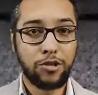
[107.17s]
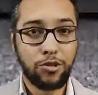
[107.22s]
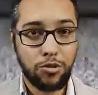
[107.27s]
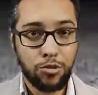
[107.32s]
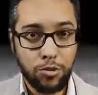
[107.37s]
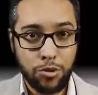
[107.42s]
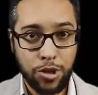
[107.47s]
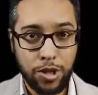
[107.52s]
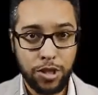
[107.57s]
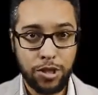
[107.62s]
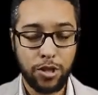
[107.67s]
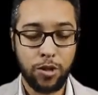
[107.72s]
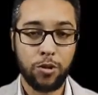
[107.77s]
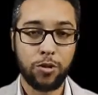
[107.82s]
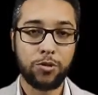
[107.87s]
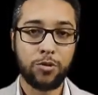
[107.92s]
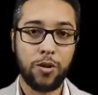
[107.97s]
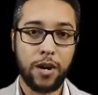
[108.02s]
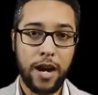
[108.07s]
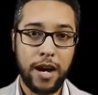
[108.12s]
suja de
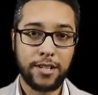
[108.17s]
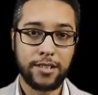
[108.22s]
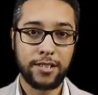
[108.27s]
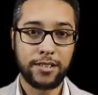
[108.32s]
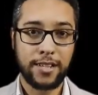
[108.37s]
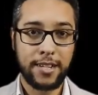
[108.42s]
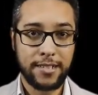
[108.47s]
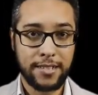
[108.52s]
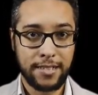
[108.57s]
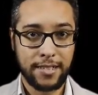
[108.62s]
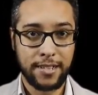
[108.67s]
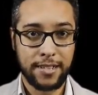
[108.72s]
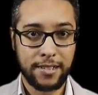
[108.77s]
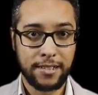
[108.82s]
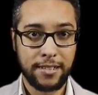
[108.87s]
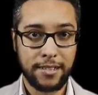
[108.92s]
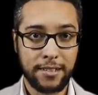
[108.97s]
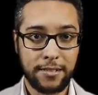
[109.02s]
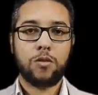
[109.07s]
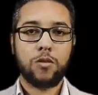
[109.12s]
rotulagem da
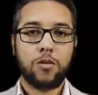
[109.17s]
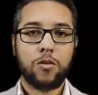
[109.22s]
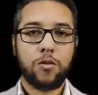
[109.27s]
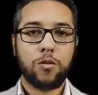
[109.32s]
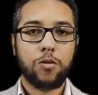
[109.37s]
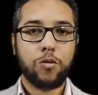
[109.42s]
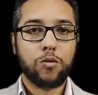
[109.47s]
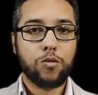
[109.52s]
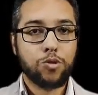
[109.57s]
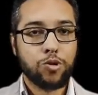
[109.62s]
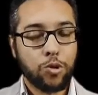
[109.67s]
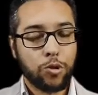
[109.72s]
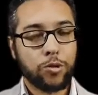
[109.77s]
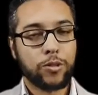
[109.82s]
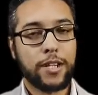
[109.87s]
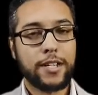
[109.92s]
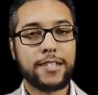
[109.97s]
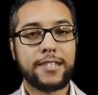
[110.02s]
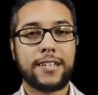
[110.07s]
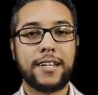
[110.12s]
esquerda. O jogo
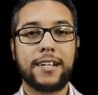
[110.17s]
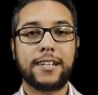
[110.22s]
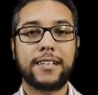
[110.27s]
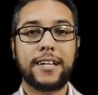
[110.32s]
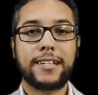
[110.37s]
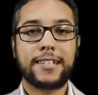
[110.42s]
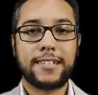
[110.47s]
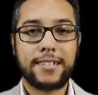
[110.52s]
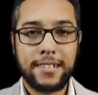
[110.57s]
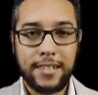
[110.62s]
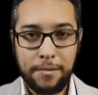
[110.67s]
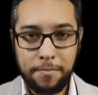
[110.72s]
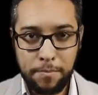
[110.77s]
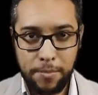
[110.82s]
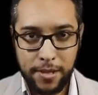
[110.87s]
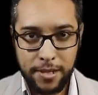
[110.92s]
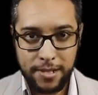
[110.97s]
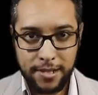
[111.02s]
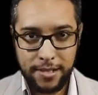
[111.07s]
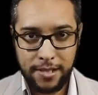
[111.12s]
da esquerda é
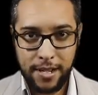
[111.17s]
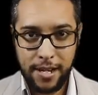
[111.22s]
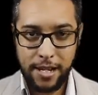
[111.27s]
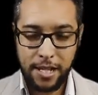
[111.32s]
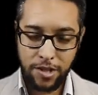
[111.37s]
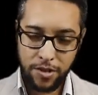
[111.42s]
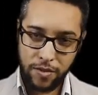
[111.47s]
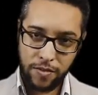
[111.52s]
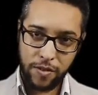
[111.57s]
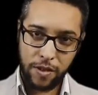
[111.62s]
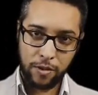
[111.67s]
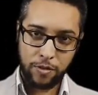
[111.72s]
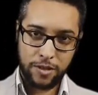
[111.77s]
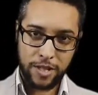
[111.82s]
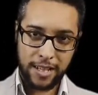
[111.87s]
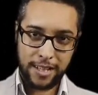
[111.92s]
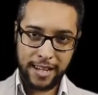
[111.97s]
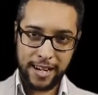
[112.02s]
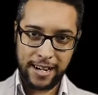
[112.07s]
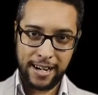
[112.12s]
simples. Eles vivem nos
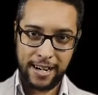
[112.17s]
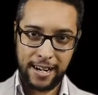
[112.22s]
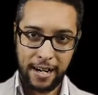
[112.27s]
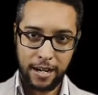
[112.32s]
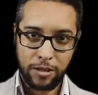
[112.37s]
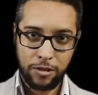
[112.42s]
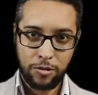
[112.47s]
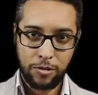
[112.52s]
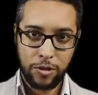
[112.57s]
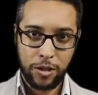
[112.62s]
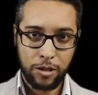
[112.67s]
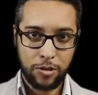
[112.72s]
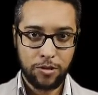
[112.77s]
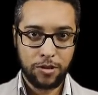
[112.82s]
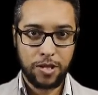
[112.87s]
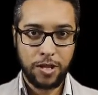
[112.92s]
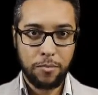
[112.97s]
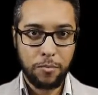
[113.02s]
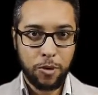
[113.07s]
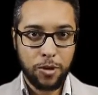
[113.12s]
atacando e
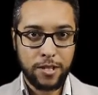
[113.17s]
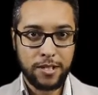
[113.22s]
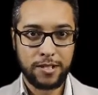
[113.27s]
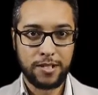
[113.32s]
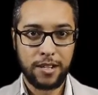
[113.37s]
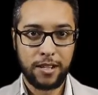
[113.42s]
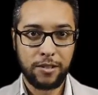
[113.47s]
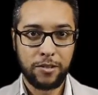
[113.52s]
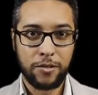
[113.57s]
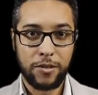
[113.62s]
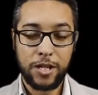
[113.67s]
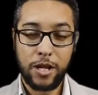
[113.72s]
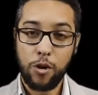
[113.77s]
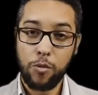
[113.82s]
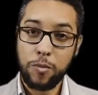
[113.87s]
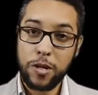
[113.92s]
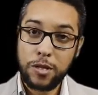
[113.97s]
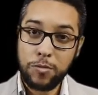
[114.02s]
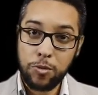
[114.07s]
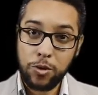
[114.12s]
nos demonizando. E ao
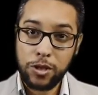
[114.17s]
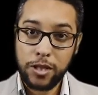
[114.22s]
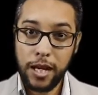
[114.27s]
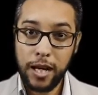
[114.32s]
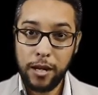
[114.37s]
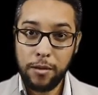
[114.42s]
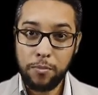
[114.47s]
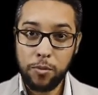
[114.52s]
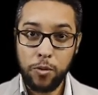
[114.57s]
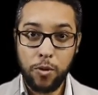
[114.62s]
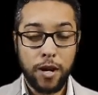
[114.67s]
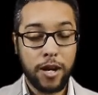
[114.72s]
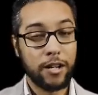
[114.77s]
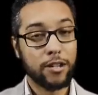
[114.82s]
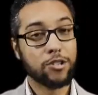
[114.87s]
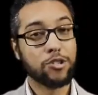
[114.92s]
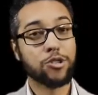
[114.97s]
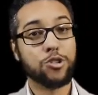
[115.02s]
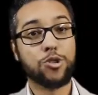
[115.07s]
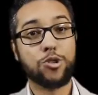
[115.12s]
mesmo tempo,
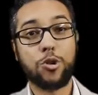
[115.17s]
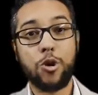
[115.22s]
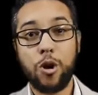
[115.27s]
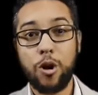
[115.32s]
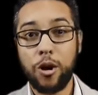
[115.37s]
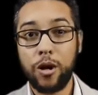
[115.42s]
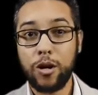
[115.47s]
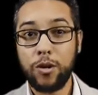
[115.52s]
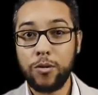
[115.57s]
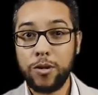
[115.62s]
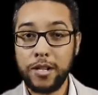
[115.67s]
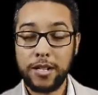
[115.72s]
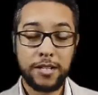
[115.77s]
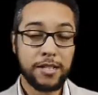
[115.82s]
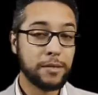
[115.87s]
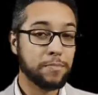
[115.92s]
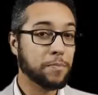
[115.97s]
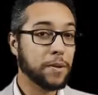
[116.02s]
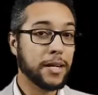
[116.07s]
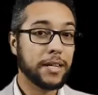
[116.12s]
eles choram,
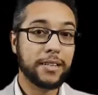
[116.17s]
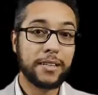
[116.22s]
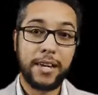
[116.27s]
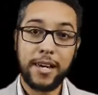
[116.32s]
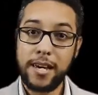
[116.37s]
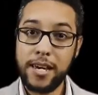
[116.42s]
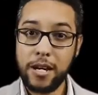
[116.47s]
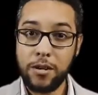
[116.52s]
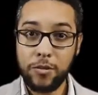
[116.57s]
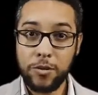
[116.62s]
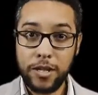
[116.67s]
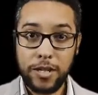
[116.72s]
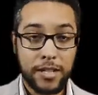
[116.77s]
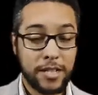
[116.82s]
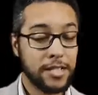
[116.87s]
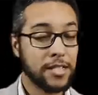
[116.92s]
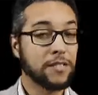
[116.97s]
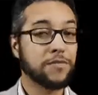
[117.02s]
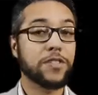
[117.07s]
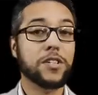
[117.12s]
esperneiam
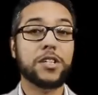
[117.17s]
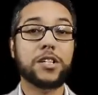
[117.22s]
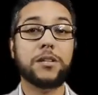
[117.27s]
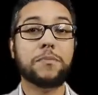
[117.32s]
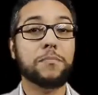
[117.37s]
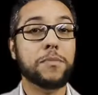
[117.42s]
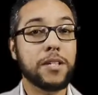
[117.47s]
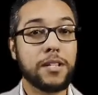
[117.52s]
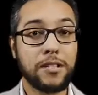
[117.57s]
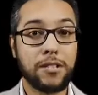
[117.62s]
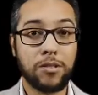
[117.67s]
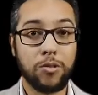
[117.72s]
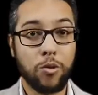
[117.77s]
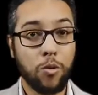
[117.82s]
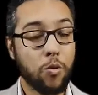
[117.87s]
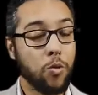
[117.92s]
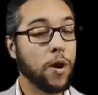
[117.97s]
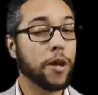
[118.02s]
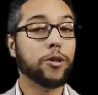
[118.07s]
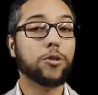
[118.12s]
e se vitimizam
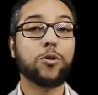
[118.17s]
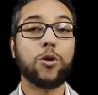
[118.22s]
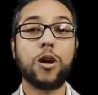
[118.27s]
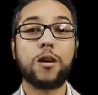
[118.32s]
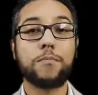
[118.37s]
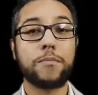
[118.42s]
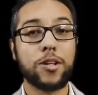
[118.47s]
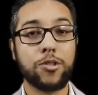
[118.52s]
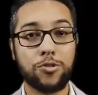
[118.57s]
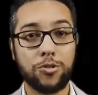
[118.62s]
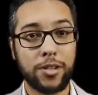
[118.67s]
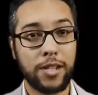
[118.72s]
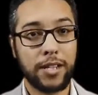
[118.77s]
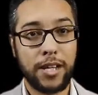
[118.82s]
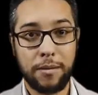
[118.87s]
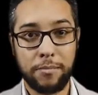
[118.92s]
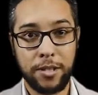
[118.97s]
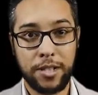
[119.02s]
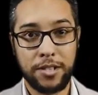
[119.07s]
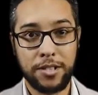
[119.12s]
com a enorme ajuda
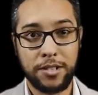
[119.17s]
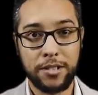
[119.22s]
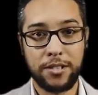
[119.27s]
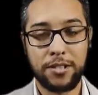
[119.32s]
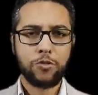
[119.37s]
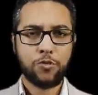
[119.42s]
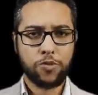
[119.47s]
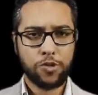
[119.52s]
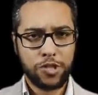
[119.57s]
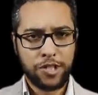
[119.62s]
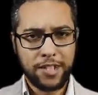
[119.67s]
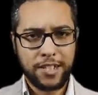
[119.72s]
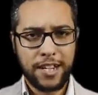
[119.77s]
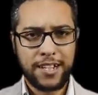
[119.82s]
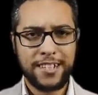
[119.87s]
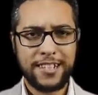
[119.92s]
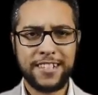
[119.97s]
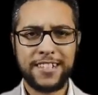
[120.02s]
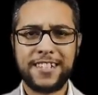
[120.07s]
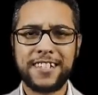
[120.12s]
da mídia. Os
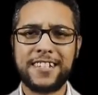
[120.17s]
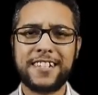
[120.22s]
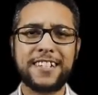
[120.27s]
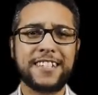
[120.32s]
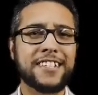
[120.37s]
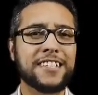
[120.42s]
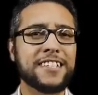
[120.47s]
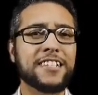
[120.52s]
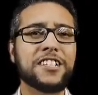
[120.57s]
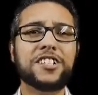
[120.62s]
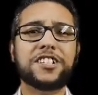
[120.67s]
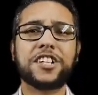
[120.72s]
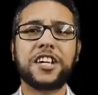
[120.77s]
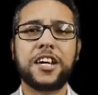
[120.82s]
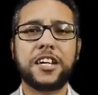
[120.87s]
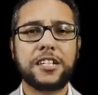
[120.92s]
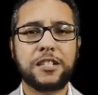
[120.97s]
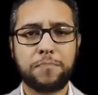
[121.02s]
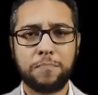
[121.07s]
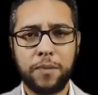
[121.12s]
esquerdistas exigem
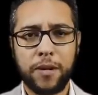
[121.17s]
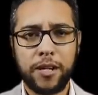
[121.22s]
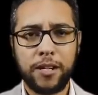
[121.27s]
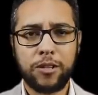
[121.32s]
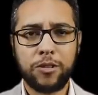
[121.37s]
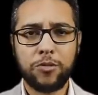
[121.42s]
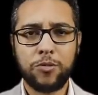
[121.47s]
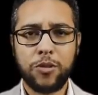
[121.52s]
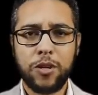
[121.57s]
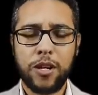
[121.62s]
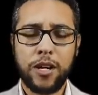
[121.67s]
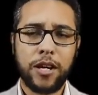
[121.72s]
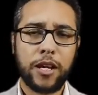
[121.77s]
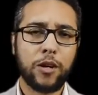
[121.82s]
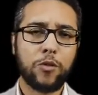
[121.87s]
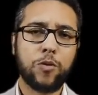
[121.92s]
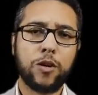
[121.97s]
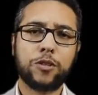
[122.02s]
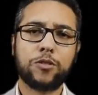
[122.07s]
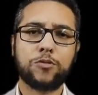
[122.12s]
respeito
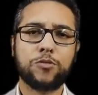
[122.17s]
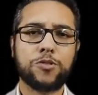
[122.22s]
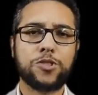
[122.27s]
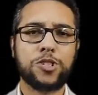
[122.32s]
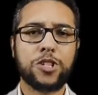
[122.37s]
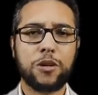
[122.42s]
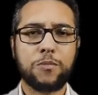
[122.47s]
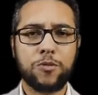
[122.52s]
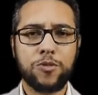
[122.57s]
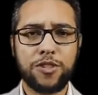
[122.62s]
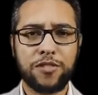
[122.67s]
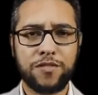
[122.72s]
enquanto nos chamam